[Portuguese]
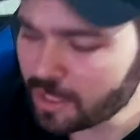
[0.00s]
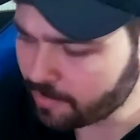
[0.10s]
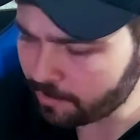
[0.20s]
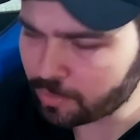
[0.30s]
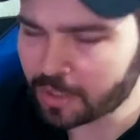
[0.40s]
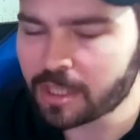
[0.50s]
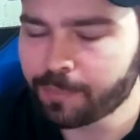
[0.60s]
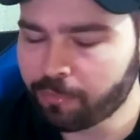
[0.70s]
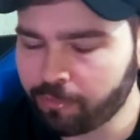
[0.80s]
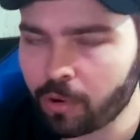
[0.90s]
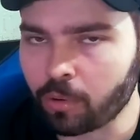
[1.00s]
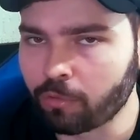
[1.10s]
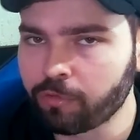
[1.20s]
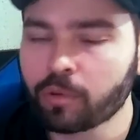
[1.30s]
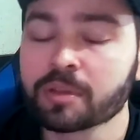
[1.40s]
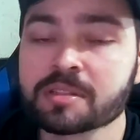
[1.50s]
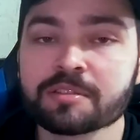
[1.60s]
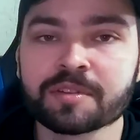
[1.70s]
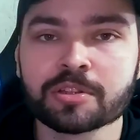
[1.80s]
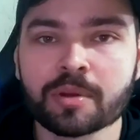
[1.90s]
Mas vamos voltar aqui pro foco. O foco
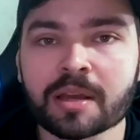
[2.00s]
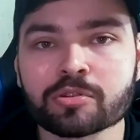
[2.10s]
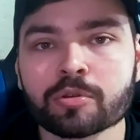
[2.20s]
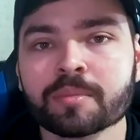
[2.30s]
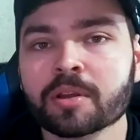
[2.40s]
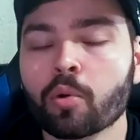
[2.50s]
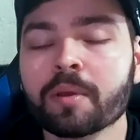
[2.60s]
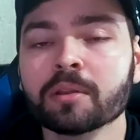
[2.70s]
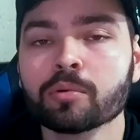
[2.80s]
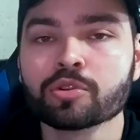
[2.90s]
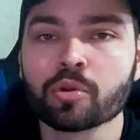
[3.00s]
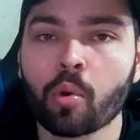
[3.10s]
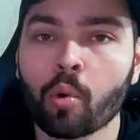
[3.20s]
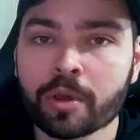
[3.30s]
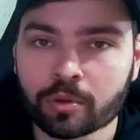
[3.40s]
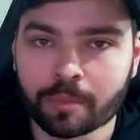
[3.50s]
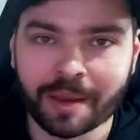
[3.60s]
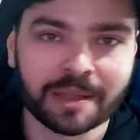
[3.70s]
desse vídeo é sobre Windows 8